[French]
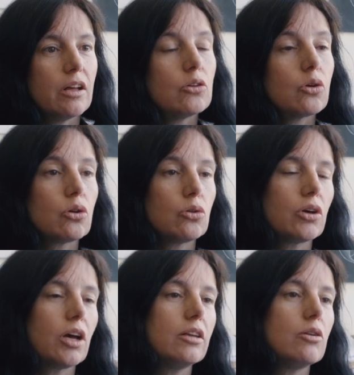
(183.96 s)
Donc quand on
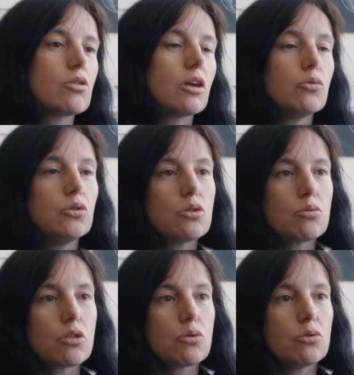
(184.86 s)
regardait le cerveau des
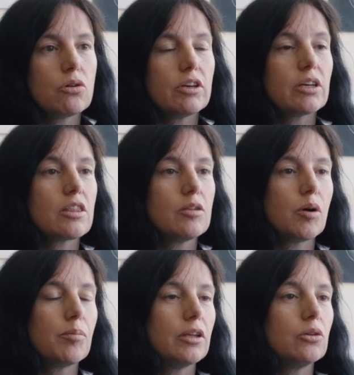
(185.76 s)
oiseaux avec
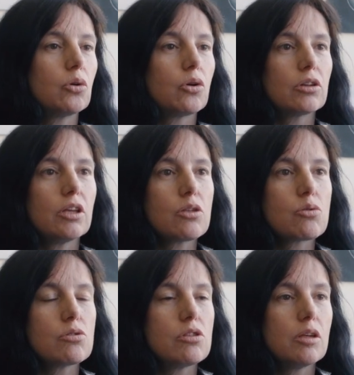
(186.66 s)
quasiment pas de néocortex,
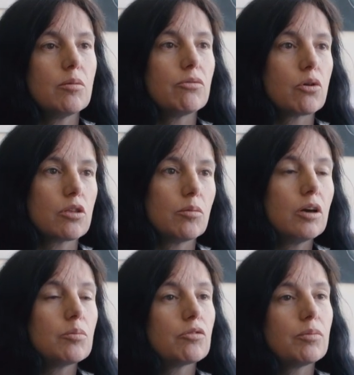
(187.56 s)
on se disait ben, forcément
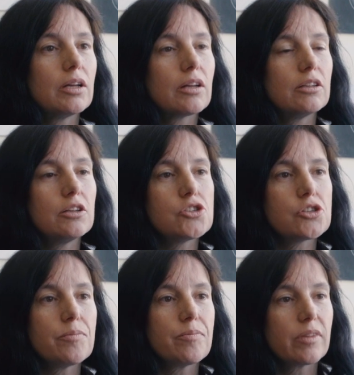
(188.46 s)
ils ne peuvent pas être
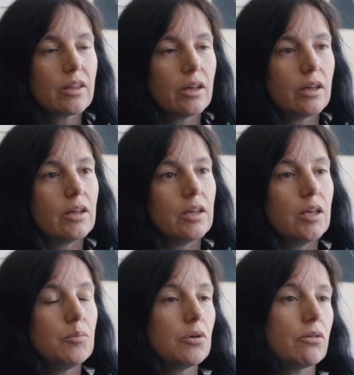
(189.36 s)
intelligents.
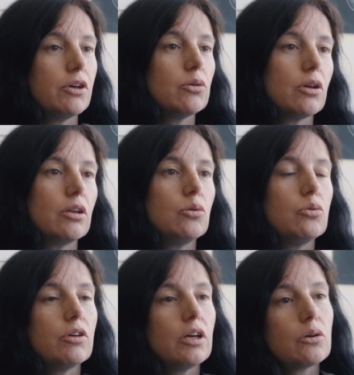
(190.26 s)
Et puis en fait, on a
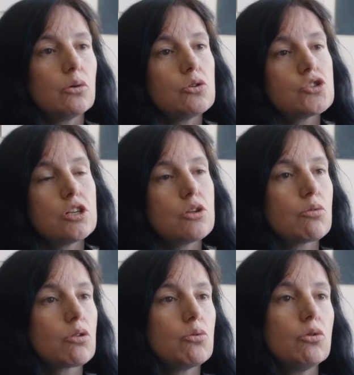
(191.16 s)
découvert que chez les
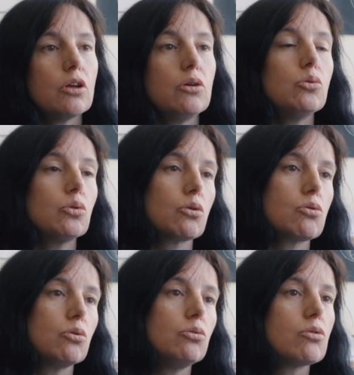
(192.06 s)
oiseaux, on a une autre
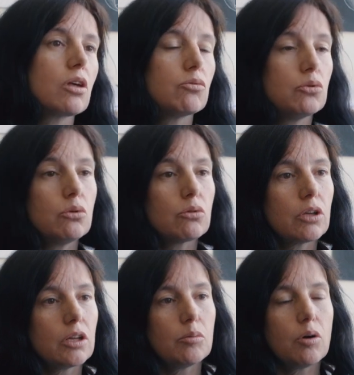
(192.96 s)
zone du cerveau, qu'on
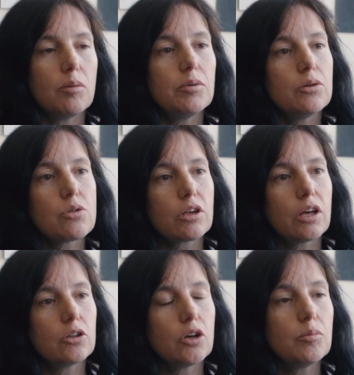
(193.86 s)
a d'abord appelée le
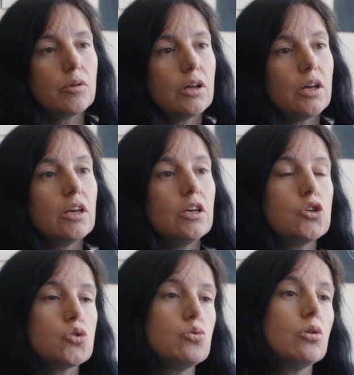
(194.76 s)
striatum,
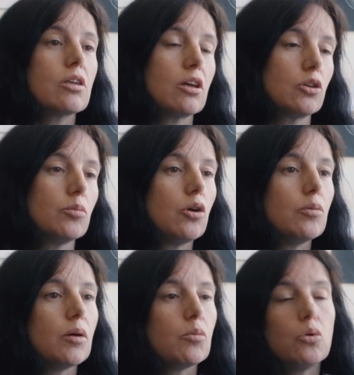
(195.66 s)
qui joue exactement le
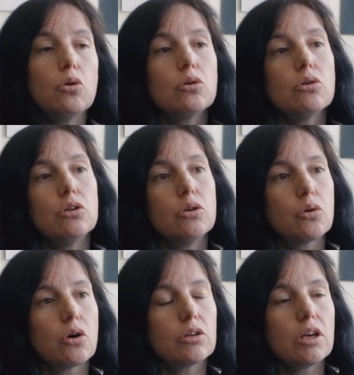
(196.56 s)
même rôle que le
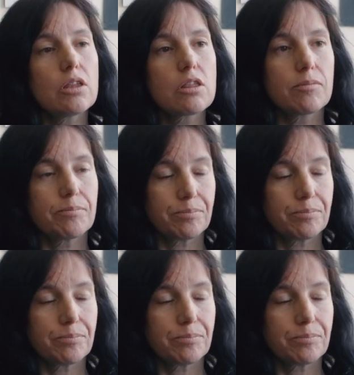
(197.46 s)
néocortex